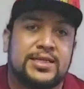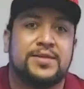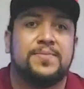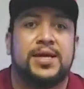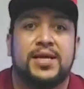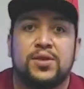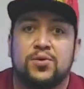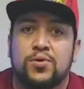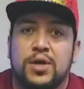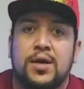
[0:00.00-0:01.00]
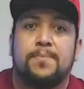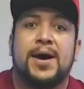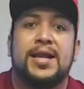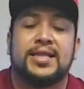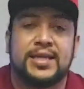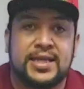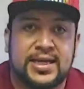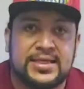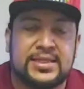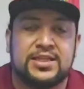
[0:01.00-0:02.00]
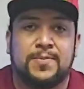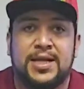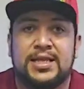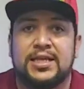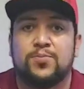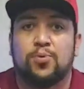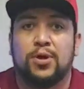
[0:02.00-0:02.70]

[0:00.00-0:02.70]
crecimiento, parte de que estas plantas